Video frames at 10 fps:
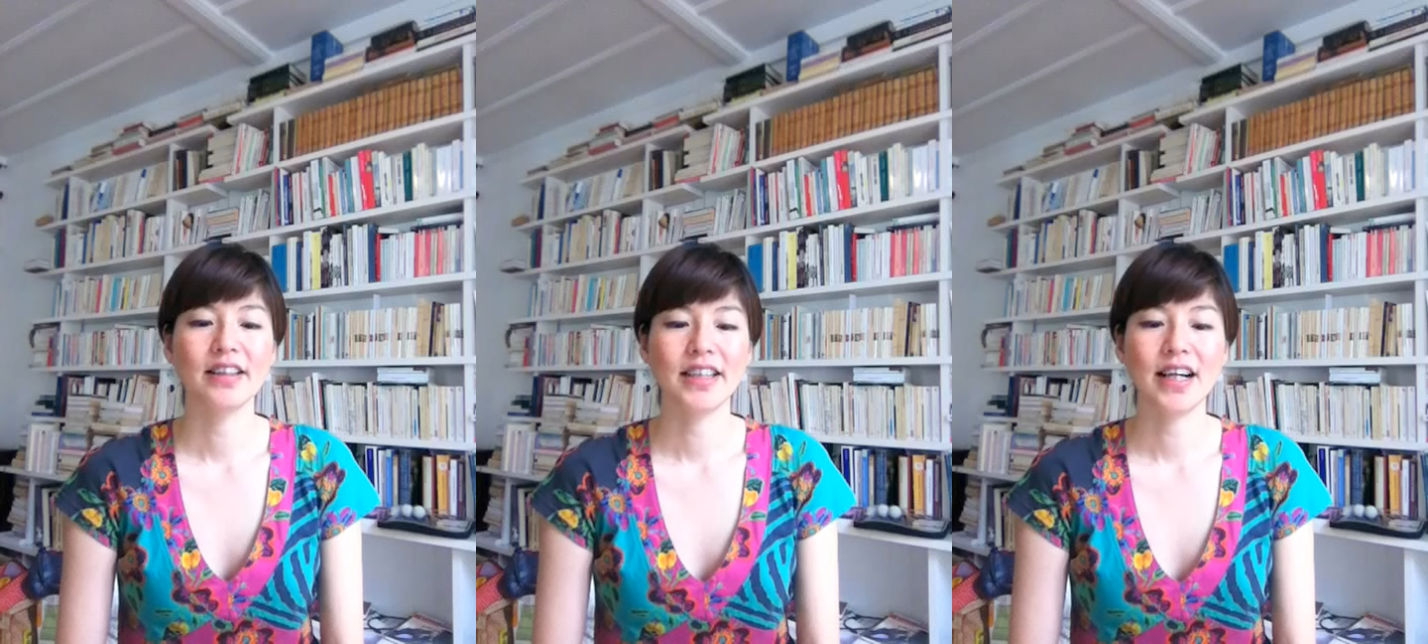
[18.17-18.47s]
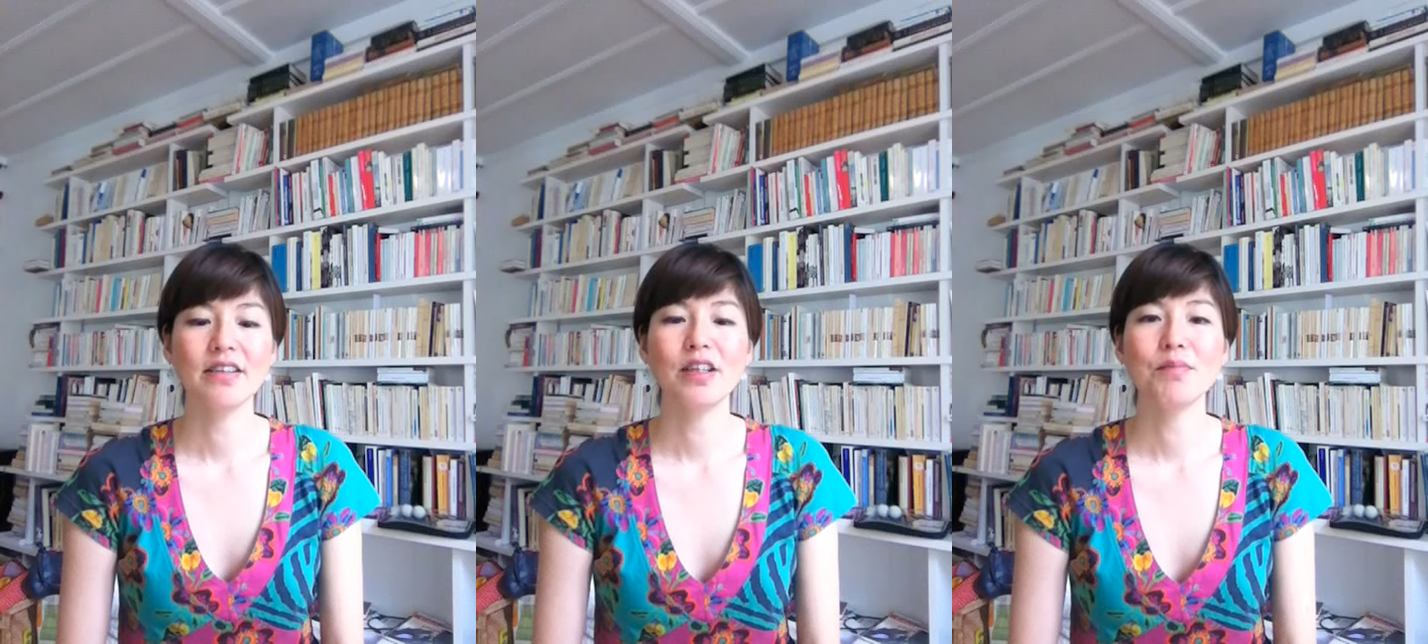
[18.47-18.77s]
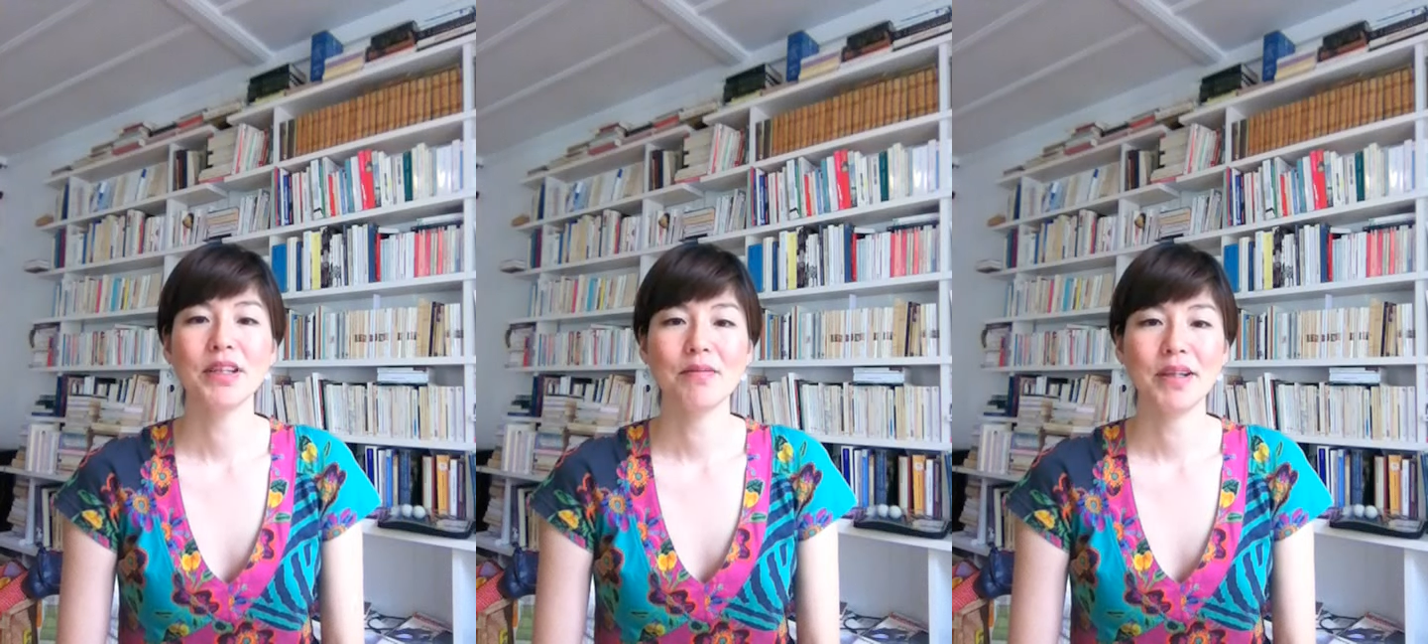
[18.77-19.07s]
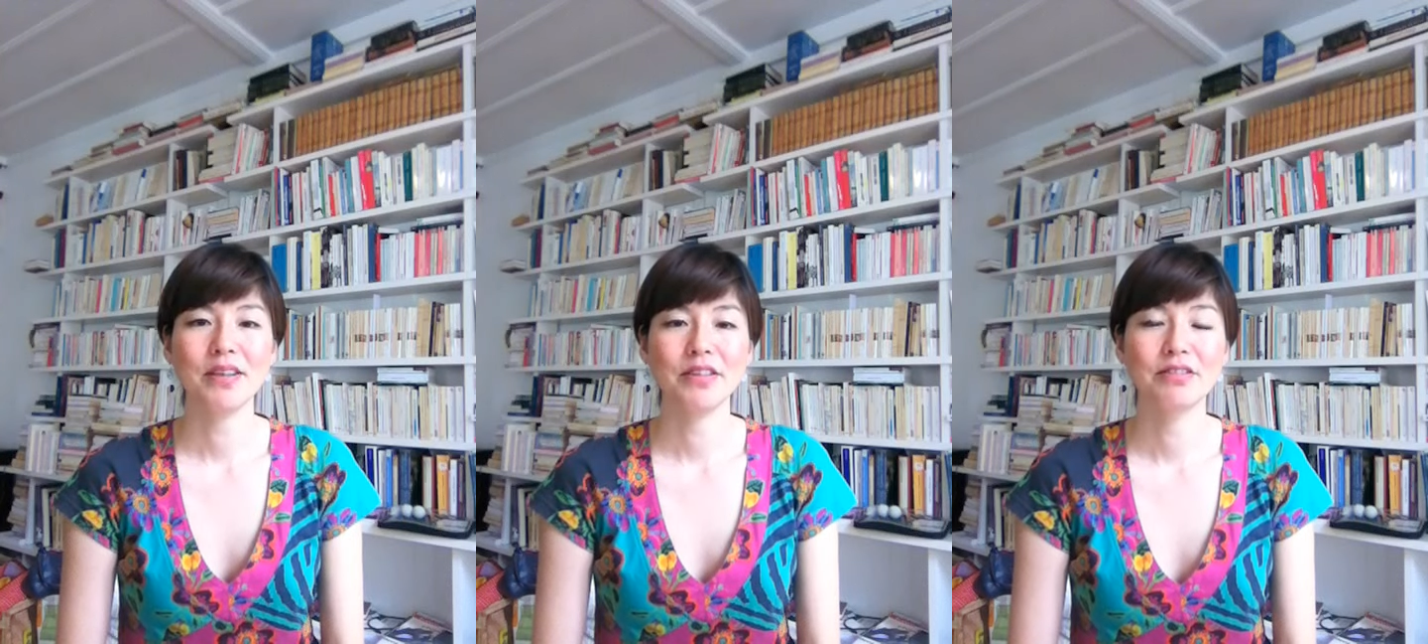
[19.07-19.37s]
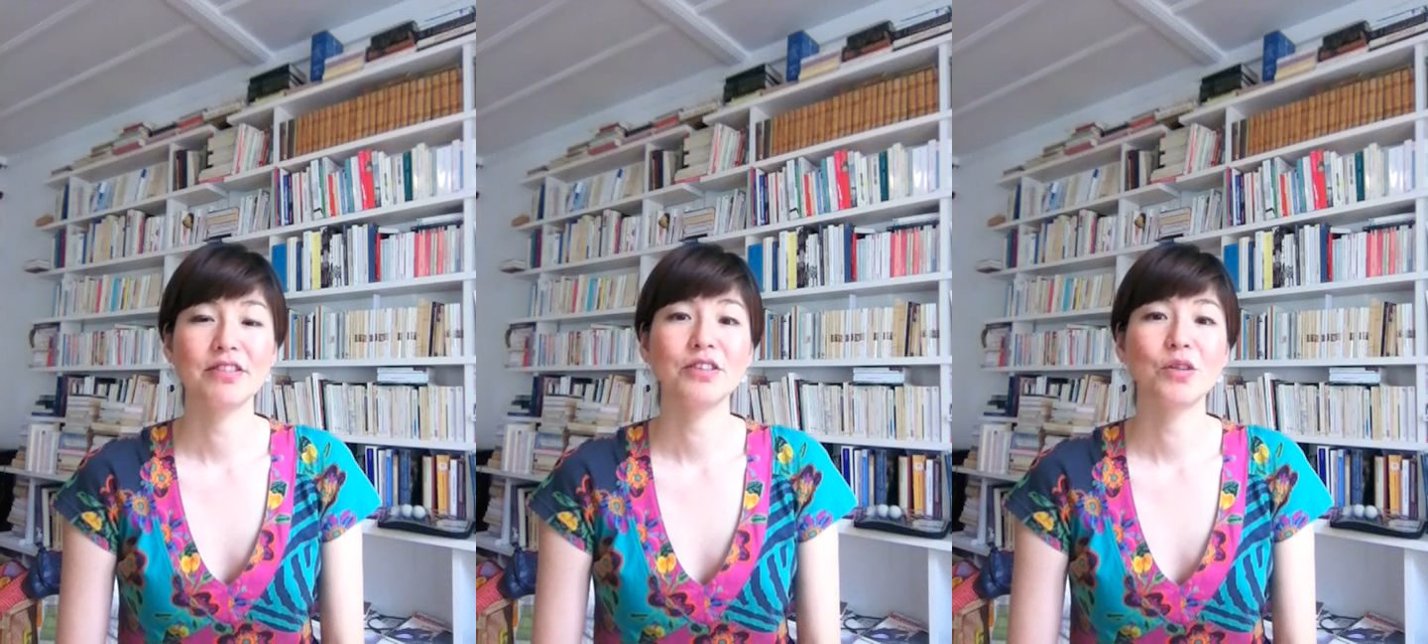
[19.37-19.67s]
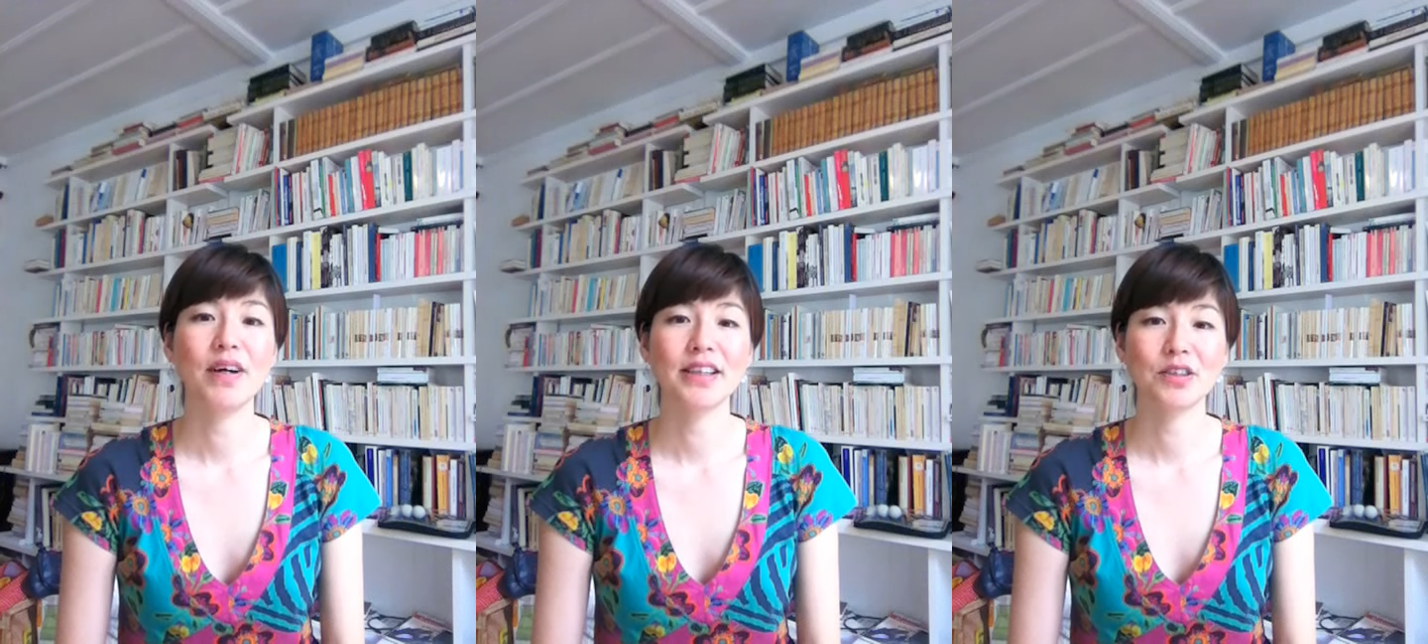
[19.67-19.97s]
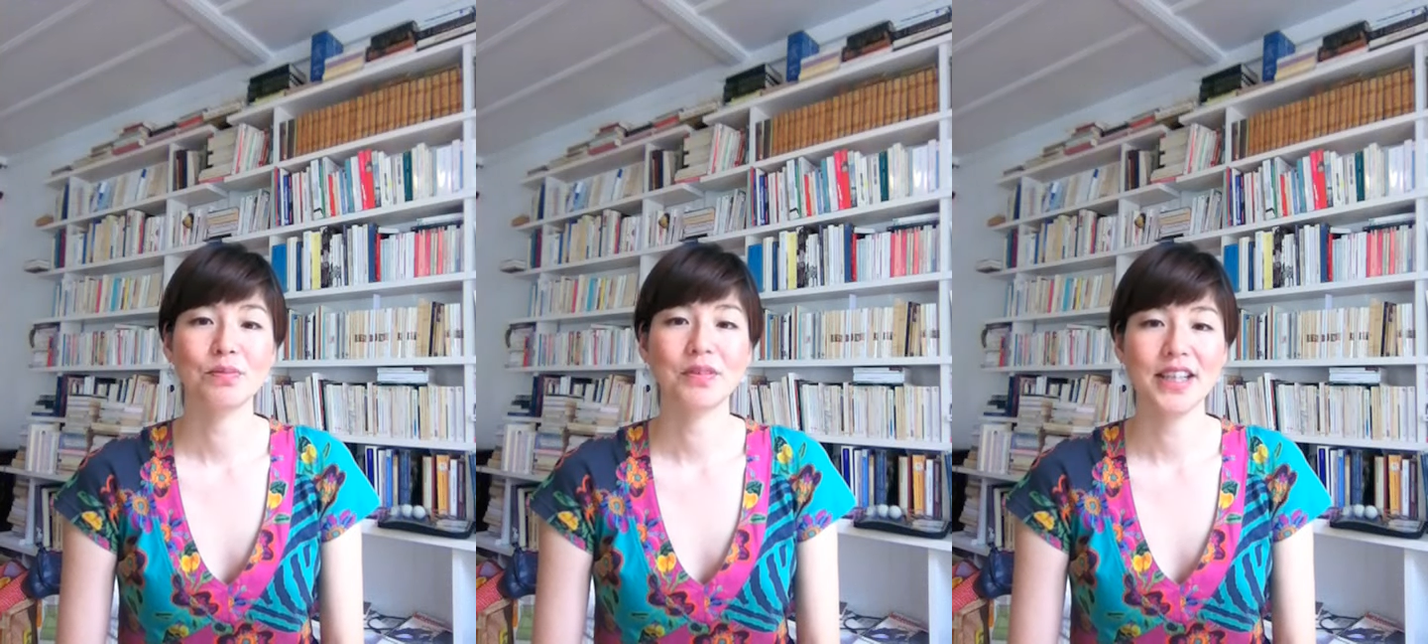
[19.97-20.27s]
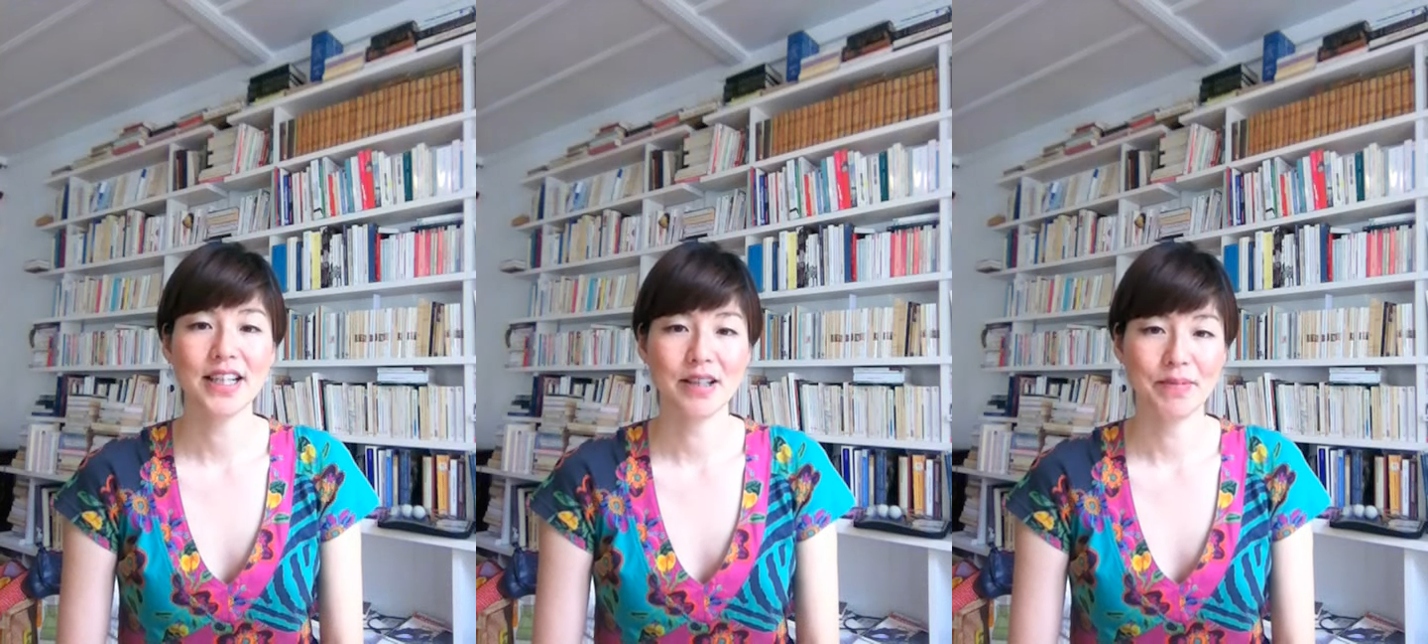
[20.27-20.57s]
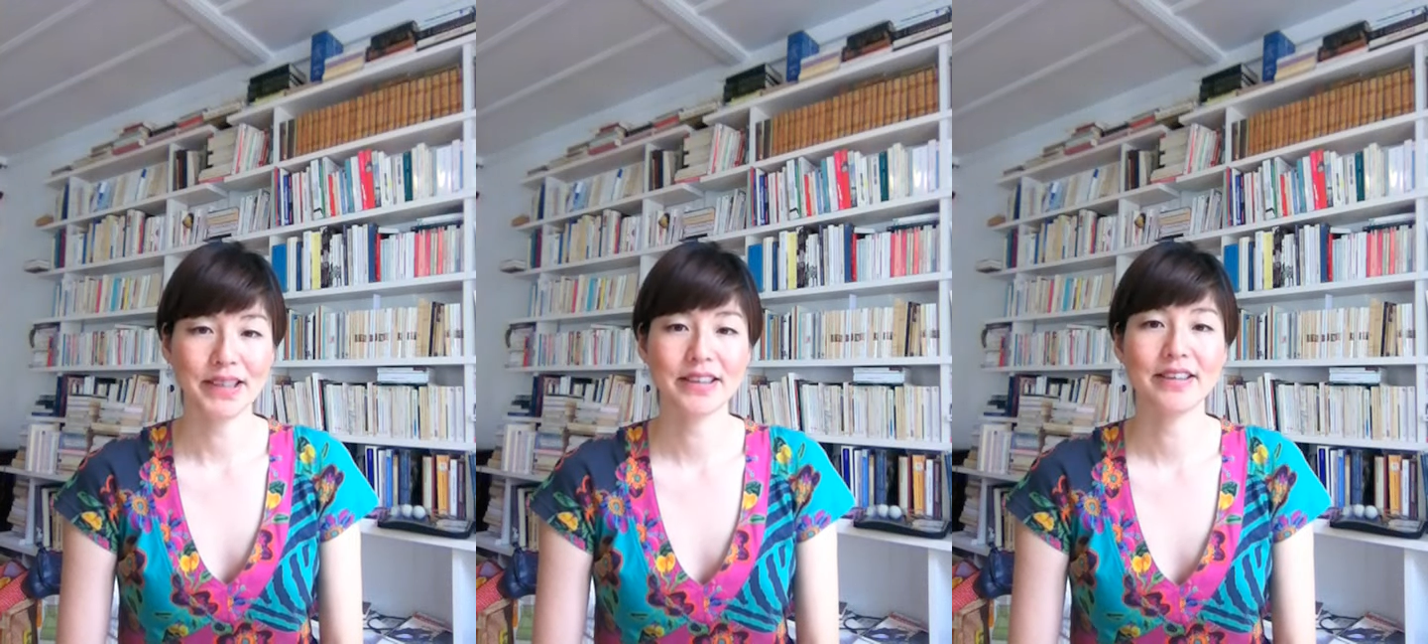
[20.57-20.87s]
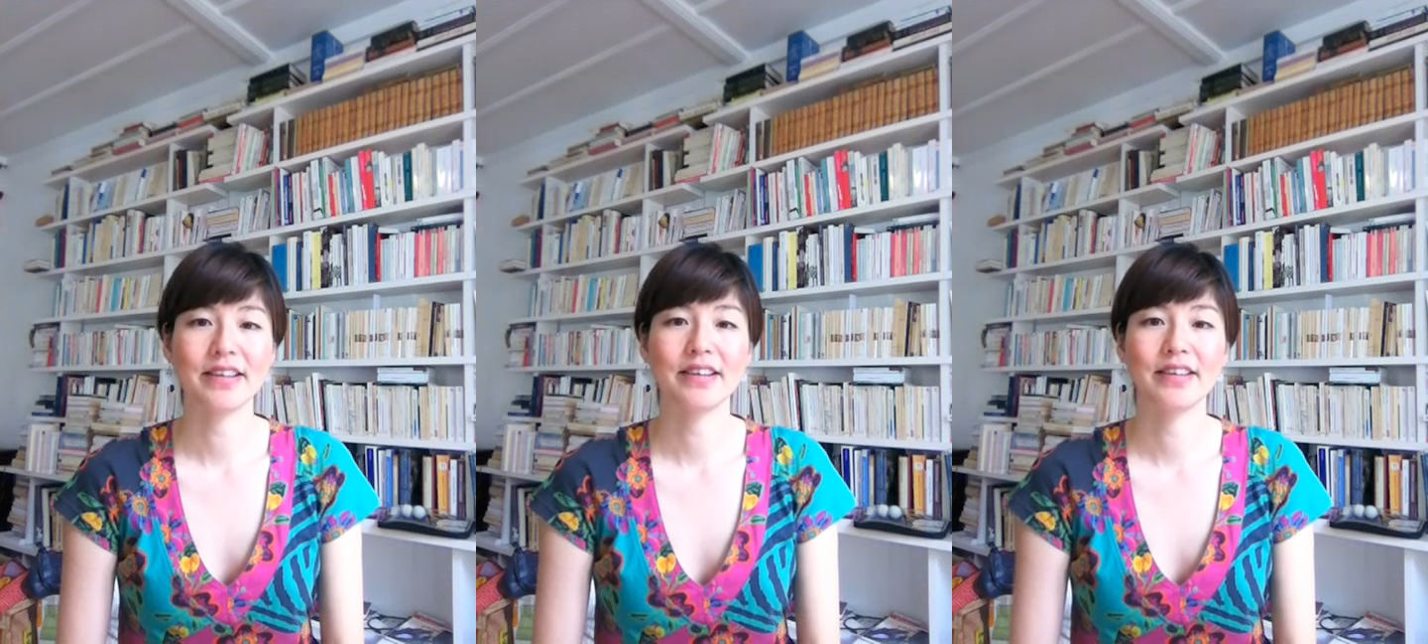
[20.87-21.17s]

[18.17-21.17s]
気軽に学べるフルートワークショップになります